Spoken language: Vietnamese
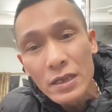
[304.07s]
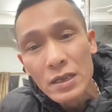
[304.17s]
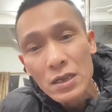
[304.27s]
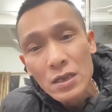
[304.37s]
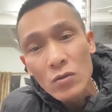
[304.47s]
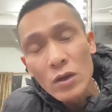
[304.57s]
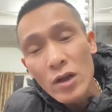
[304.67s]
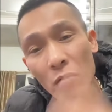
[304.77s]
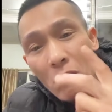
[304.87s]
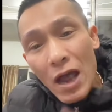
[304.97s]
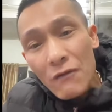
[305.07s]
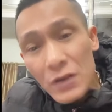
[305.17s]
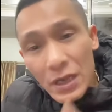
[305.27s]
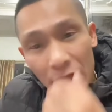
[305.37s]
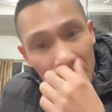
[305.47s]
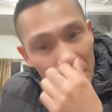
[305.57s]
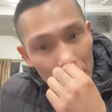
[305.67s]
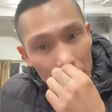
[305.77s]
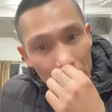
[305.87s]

phích này quẫy này đọc ba phích này